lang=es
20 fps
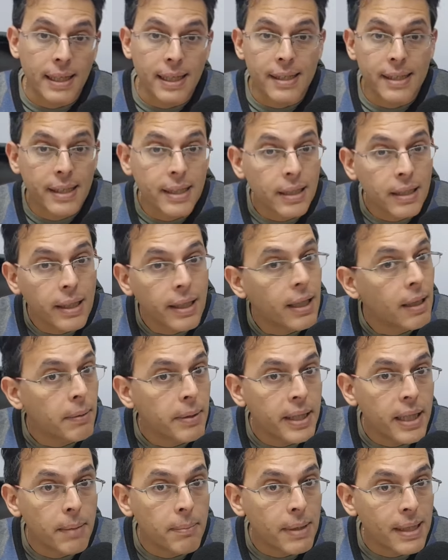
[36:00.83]
hacerle la
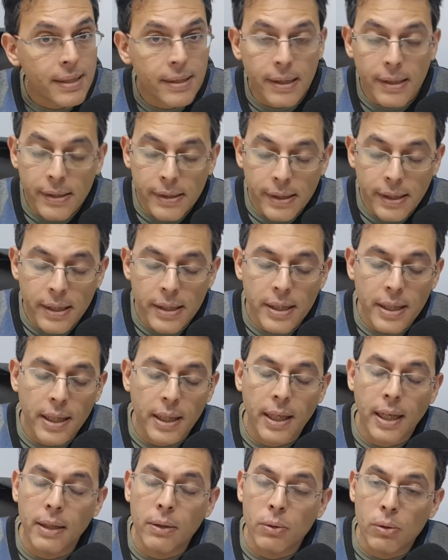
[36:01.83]
vida más sencilla
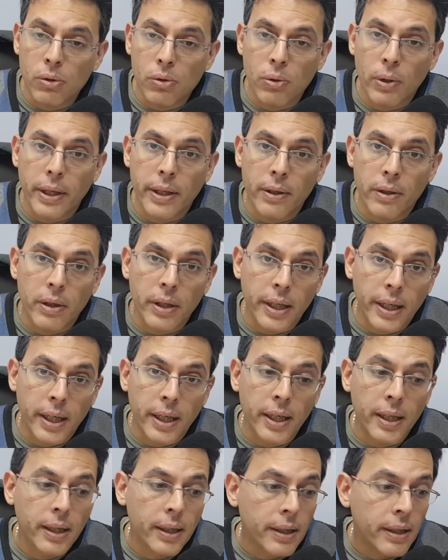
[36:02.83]
al usuario
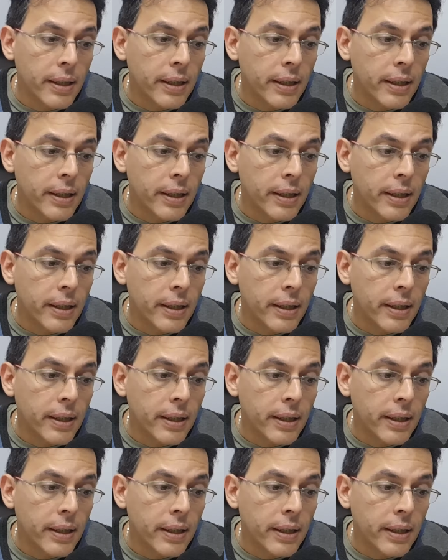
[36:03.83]
que